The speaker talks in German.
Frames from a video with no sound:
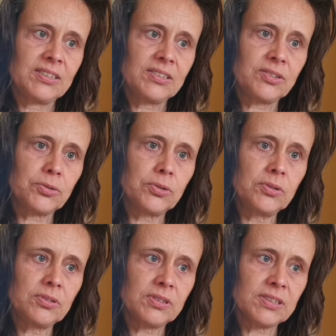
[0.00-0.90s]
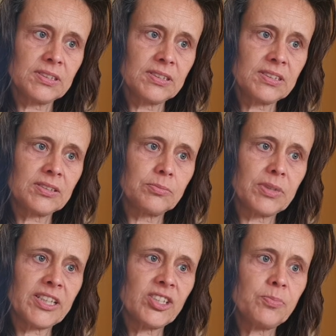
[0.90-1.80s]
So ist zum
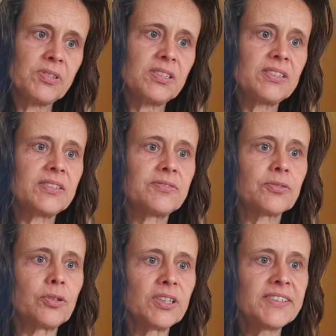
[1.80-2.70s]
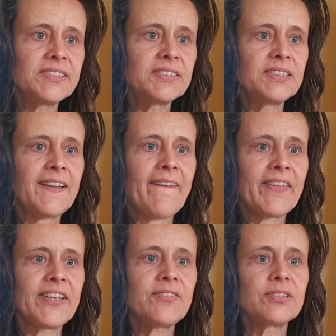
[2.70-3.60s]
Beispiel die Freude
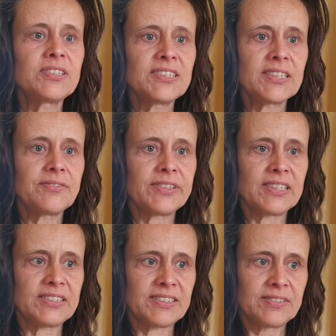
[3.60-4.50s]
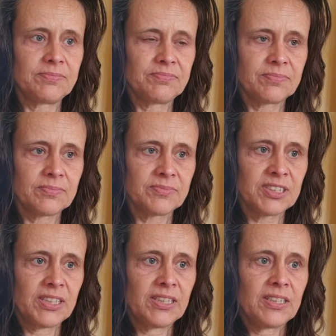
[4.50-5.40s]
nicht von dieser Welt.
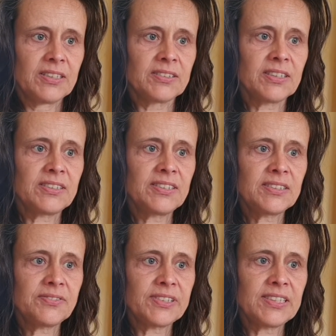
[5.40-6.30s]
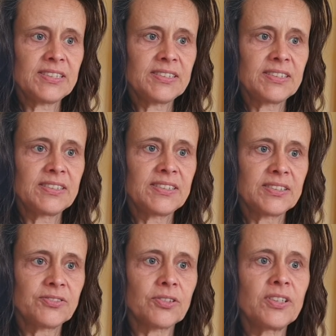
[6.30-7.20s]
Und da diese Welt
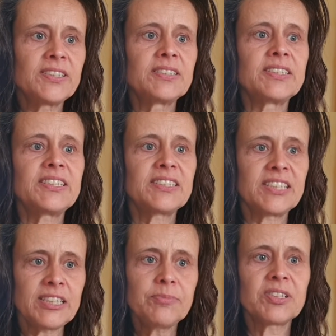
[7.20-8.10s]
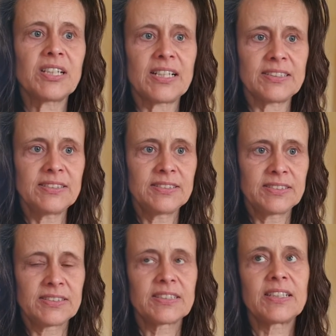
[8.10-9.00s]
diese Freude nicht geben kann,
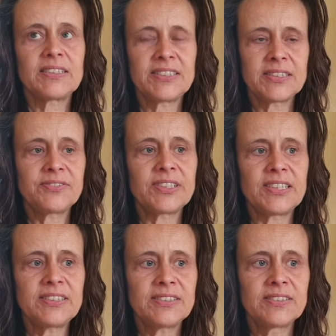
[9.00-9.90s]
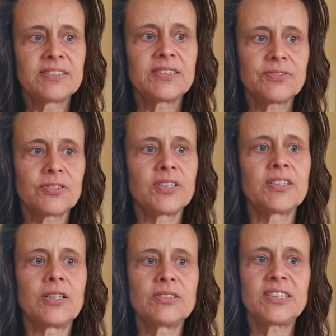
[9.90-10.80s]
kann diese Welt die
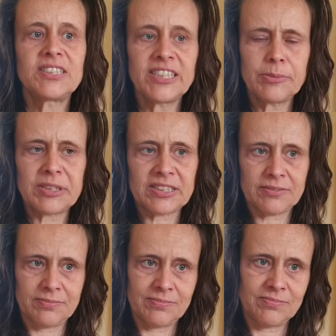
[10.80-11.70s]
Freude auch nicht nehmen.